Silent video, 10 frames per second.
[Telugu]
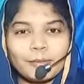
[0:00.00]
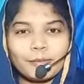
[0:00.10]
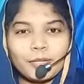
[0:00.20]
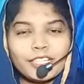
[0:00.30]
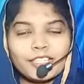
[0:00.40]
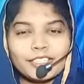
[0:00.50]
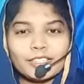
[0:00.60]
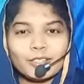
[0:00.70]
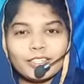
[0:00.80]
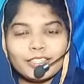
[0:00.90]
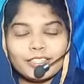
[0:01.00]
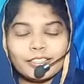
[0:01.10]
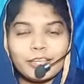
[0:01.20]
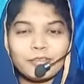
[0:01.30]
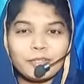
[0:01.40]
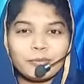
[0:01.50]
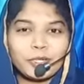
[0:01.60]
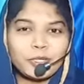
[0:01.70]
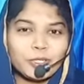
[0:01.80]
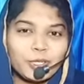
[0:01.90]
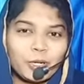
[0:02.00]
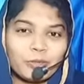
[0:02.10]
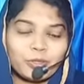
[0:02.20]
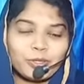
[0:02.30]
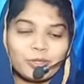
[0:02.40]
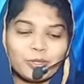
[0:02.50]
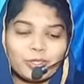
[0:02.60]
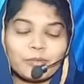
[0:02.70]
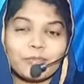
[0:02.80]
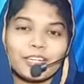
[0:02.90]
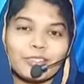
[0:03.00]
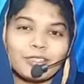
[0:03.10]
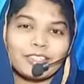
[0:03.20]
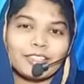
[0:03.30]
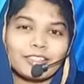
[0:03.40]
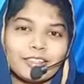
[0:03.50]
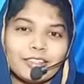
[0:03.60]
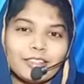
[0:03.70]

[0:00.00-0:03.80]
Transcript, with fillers: ప్రైజ్ ద దేవుని పరిశుద్ధరామునికి స్తోత్రం కలుగునగాక